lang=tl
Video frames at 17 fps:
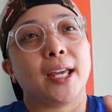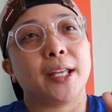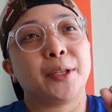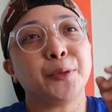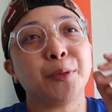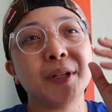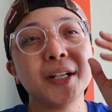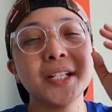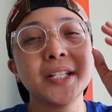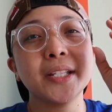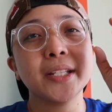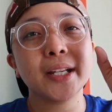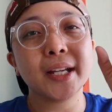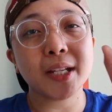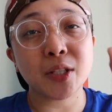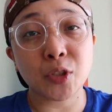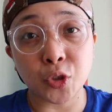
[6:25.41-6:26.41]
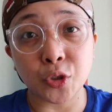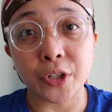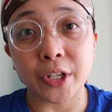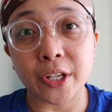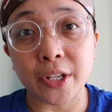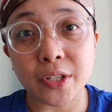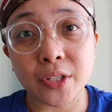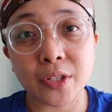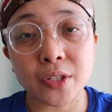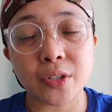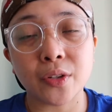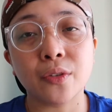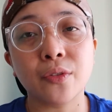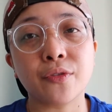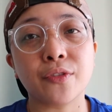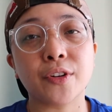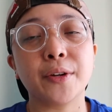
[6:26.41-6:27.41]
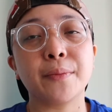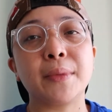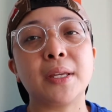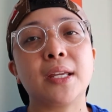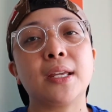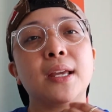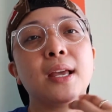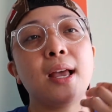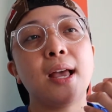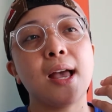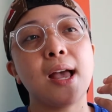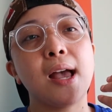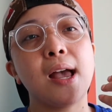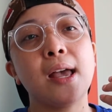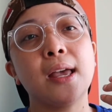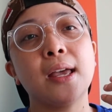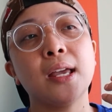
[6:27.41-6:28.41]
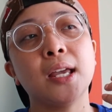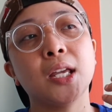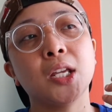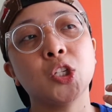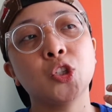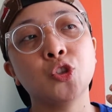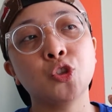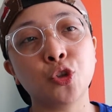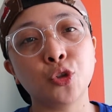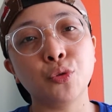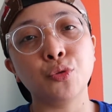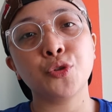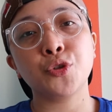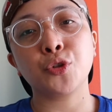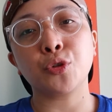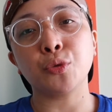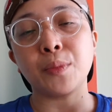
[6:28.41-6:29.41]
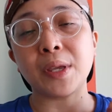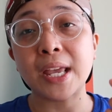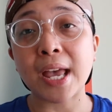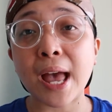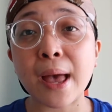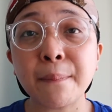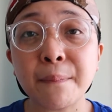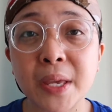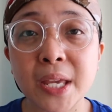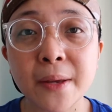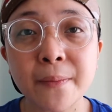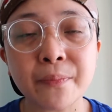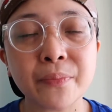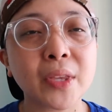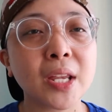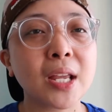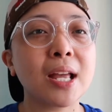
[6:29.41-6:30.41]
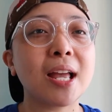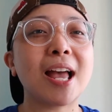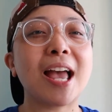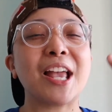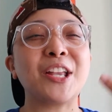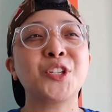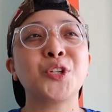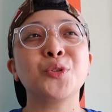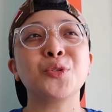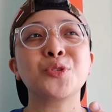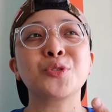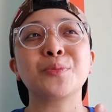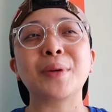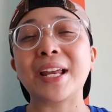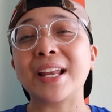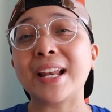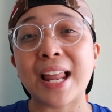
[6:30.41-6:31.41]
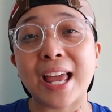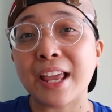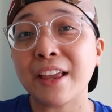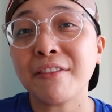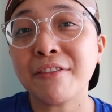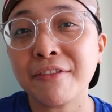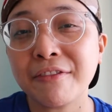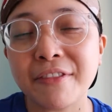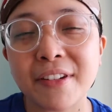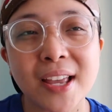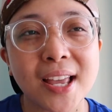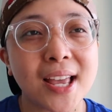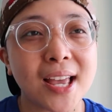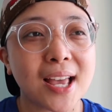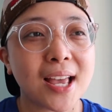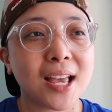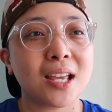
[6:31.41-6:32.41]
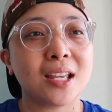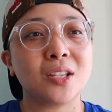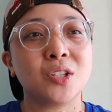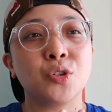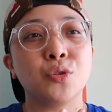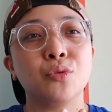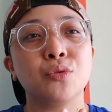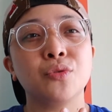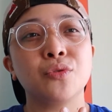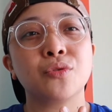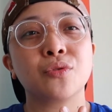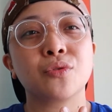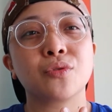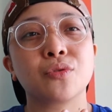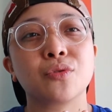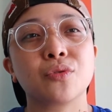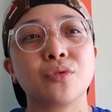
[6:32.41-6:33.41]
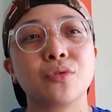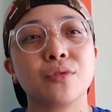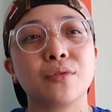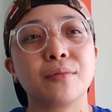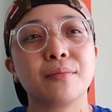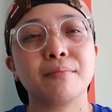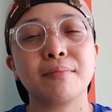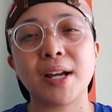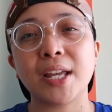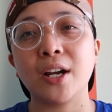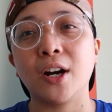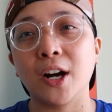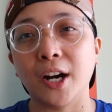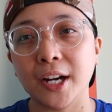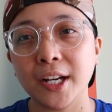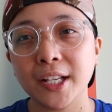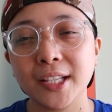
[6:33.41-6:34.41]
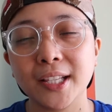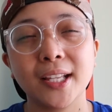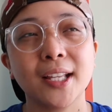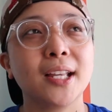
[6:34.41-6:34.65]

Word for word: It was a choice for me. I choose to be happy. I choose my life. I choose my heart.